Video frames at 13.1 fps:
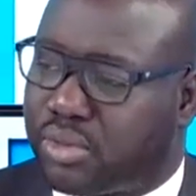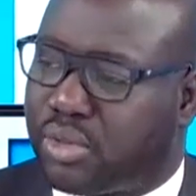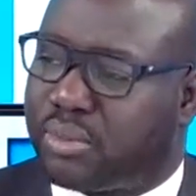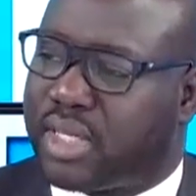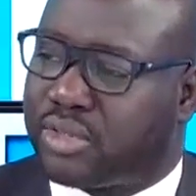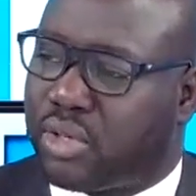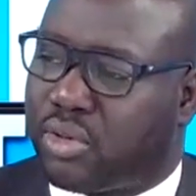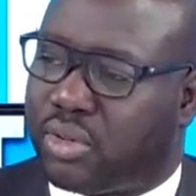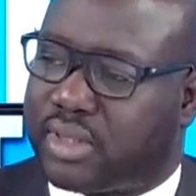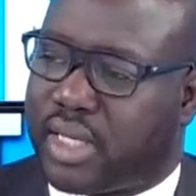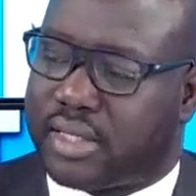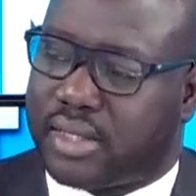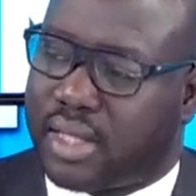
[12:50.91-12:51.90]
sommes dans un
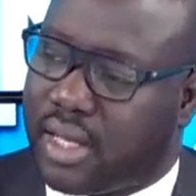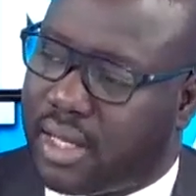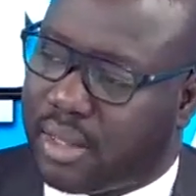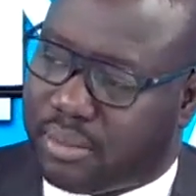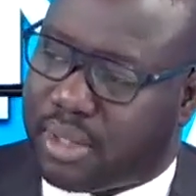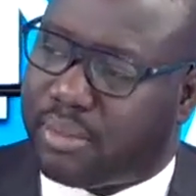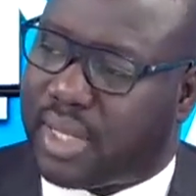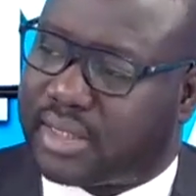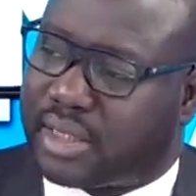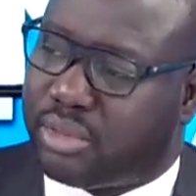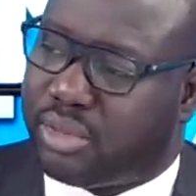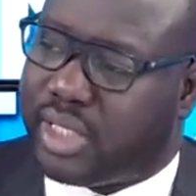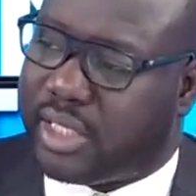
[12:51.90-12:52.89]
contexte bien
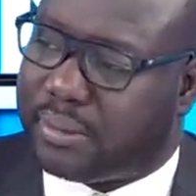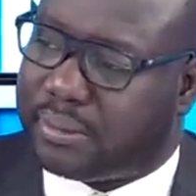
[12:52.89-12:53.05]
particulier.